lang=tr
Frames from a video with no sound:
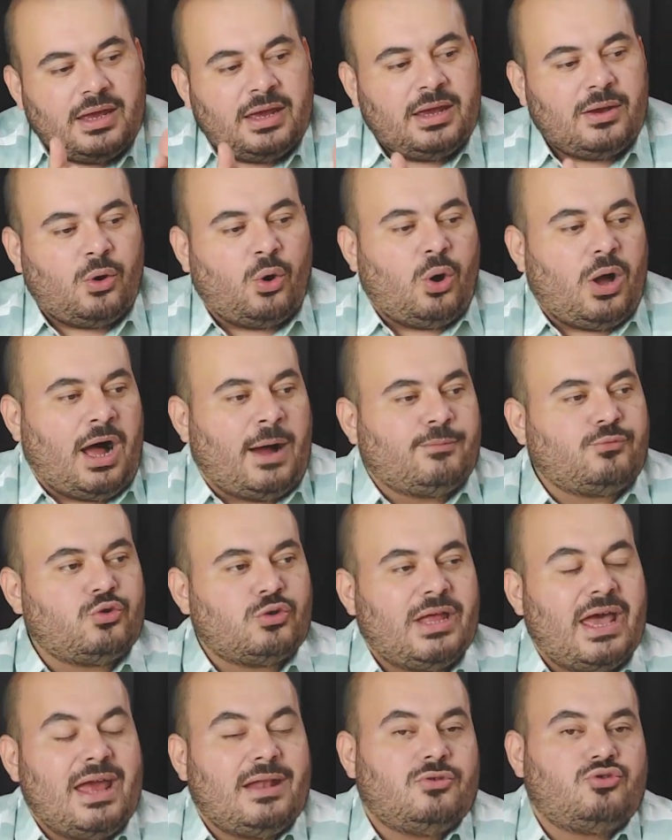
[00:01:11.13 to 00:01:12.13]
E, o
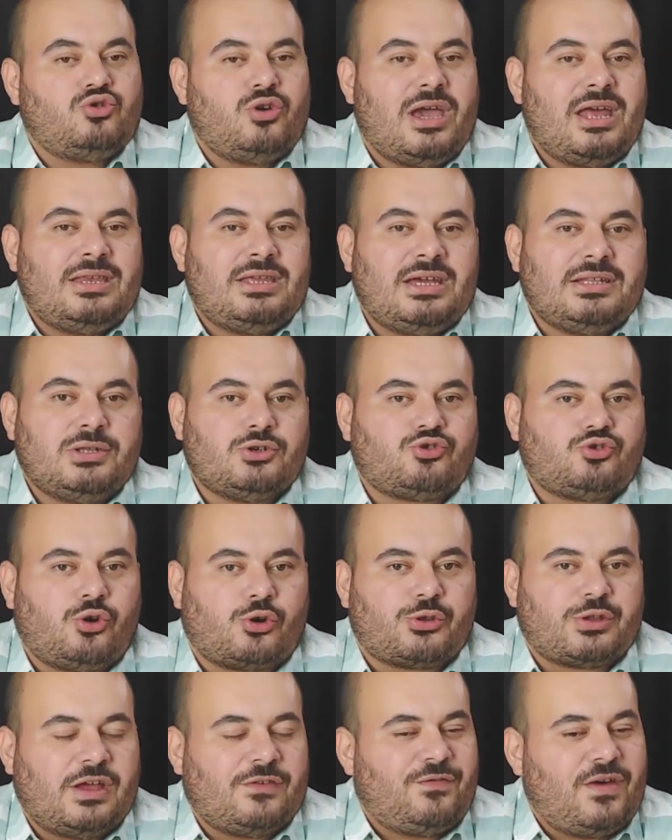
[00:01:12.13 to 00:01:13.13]
Abdullah el-Cüheni'ye de
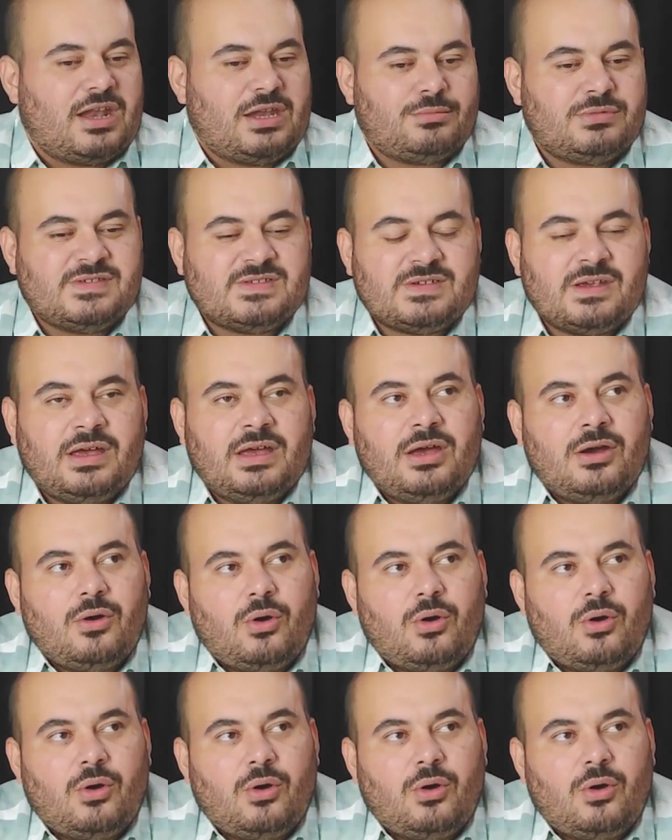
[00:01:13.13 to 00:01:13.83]
sordu Efendimiz.